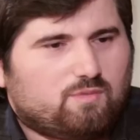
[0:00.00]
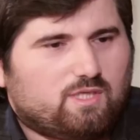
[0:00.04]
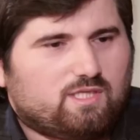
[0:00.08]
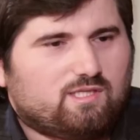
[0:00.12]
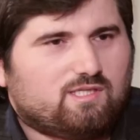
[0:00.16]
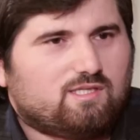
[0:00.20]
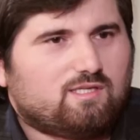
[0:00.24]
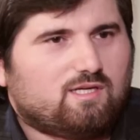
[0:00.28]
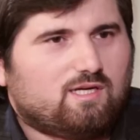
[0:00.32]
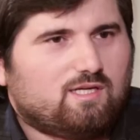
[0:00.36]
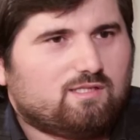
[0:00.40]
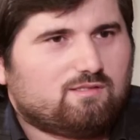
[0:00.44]

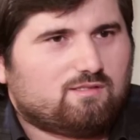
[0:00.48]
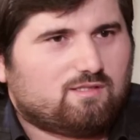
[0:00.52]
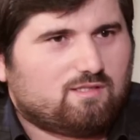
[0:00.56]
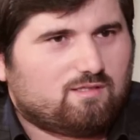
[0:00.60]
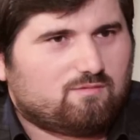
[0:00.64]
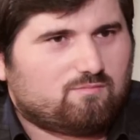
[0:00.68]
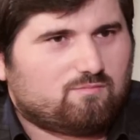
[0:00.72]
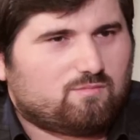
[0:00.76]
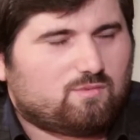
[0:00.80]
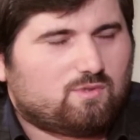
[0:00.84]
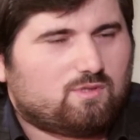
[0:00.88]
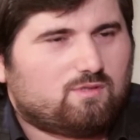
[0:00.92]
поиграть
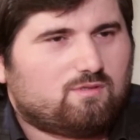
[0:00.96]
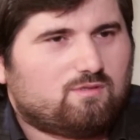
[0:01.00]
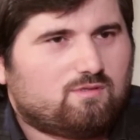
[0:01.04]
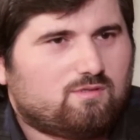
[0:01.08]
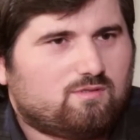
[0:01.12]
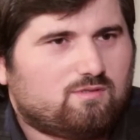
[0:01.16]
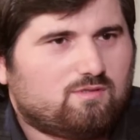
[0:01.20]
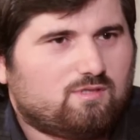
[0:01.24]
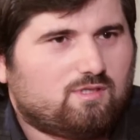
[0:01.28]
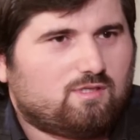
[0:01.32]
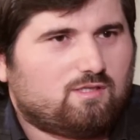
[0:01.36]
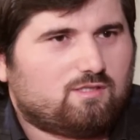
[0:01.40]
там
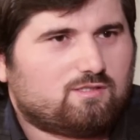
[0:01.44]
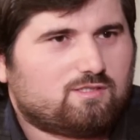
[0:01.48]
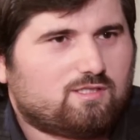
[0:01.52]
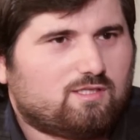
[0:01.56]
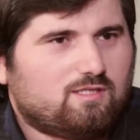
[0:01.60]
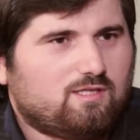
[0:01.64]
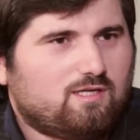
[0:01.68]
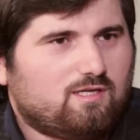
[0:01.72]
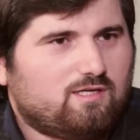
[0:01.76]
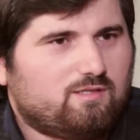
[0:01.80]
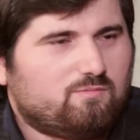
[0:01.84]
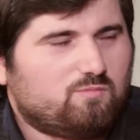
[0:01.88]
на
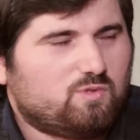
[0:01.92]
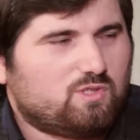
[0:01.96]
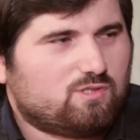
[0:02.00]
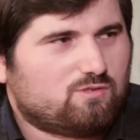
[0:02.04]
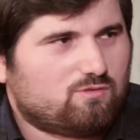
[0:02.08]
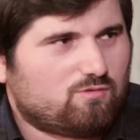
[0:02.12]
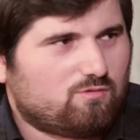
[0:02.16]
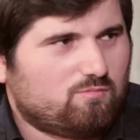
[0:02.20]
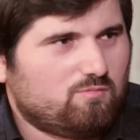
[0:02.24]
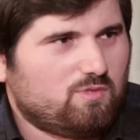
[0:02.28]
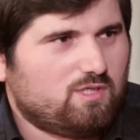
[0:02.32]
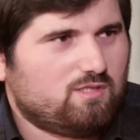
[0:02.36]
национальном
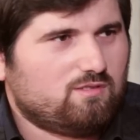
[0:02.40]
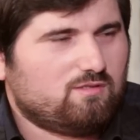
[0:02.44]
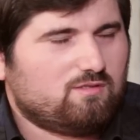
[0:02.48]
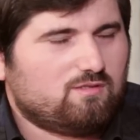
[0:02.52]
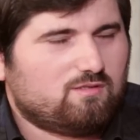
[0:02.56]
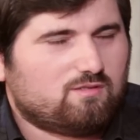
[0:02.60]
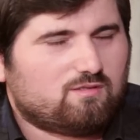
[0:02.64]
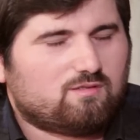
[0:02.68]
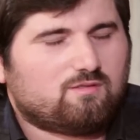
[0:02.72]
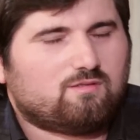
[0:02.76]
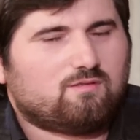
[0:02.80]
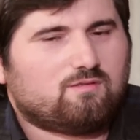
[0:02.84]
инструменте.
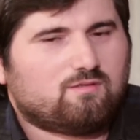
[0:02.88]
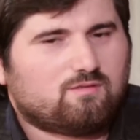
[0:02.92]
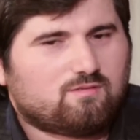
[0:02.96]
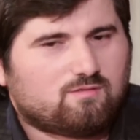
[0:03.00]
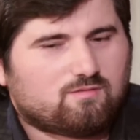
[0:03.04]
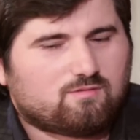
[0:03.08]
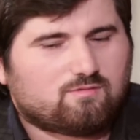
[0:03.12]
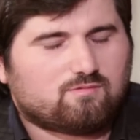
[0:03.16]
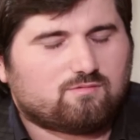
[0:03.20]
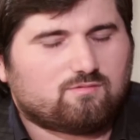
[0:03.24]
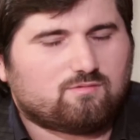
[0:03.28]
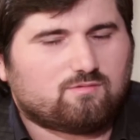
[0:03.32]

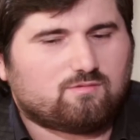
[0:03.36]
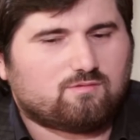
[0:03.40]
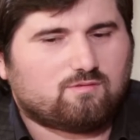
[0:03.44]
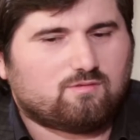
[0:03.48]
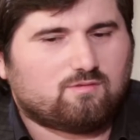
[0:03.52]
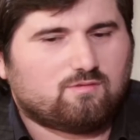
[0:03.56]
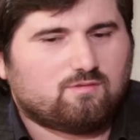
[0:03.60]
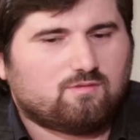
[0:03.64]
Вот.